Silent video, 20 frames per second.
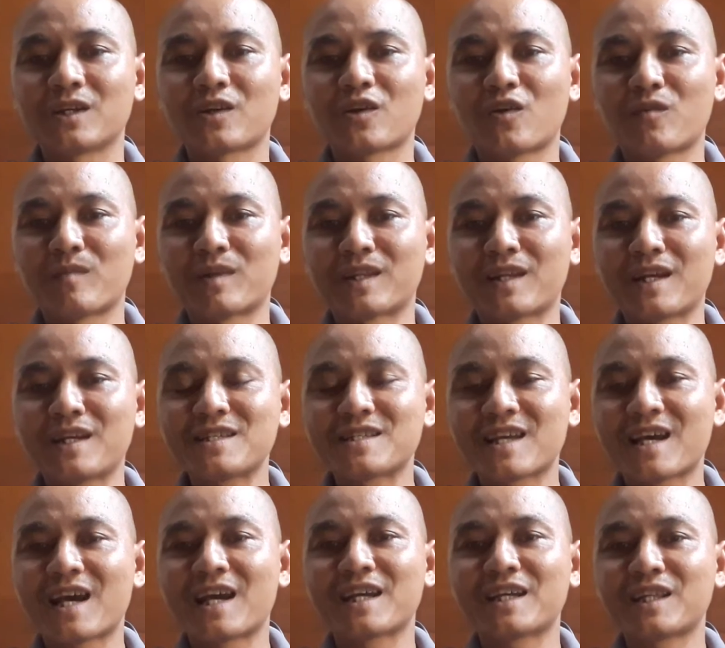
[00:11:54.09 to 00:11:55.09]
còn mình thấy
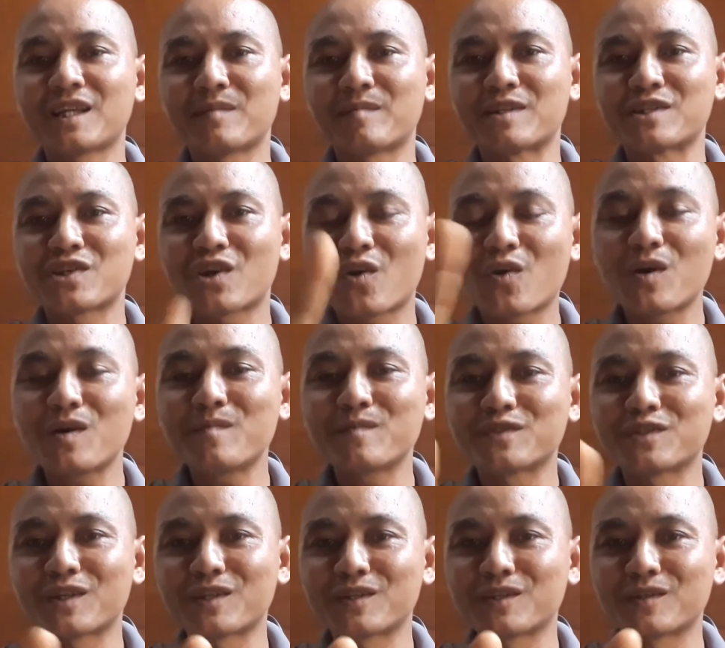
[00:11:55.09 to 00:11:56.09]
sai thì mình xóa
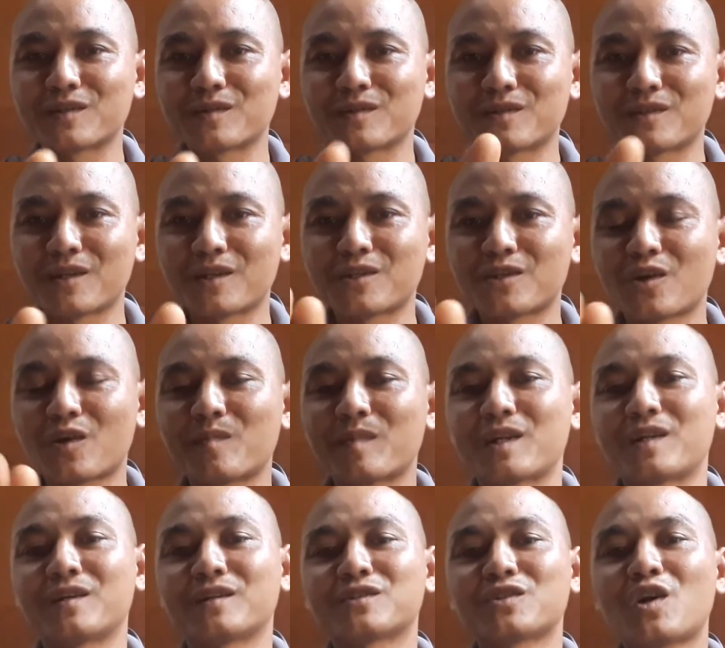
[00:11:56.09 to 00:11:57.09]
xin xin cho
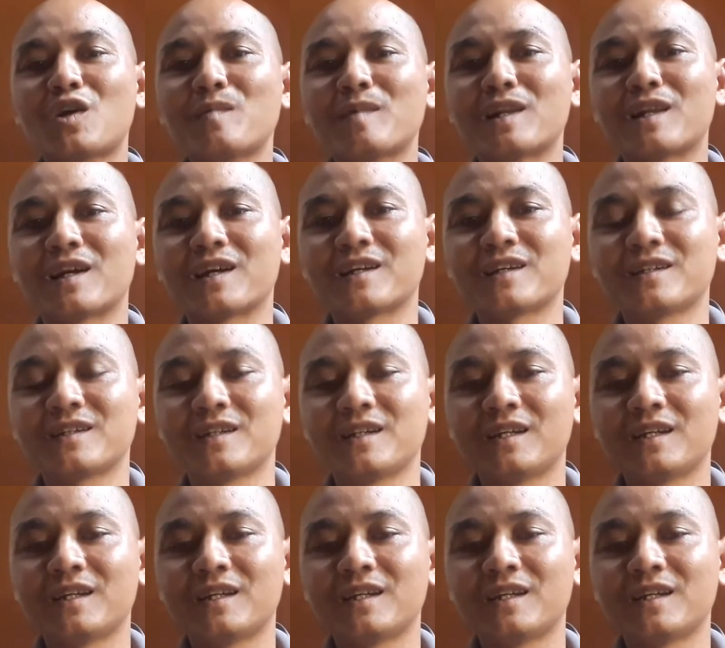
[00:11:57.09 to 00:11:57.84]
mình được xóa bình luận